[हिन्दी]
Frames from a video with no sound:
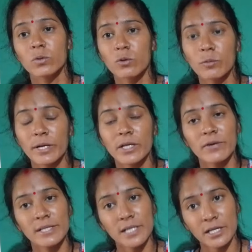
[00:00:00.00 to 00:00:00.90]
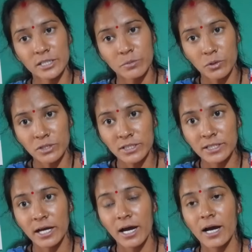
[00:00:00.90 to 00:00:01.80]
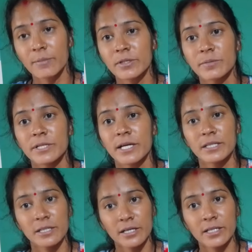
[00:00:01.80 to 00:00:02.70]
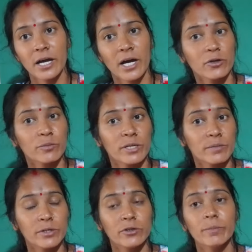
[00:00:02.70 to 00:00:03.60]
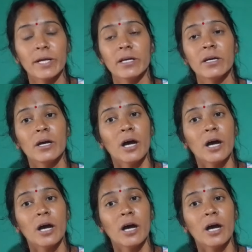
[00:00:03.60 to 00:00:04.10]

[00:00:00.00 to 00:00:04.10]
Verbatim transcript: उनको मैंने वैसा रिस्पॉन्स दिया आप सभी देखते देखते आ रहे हो मेरी वीडियो मैंने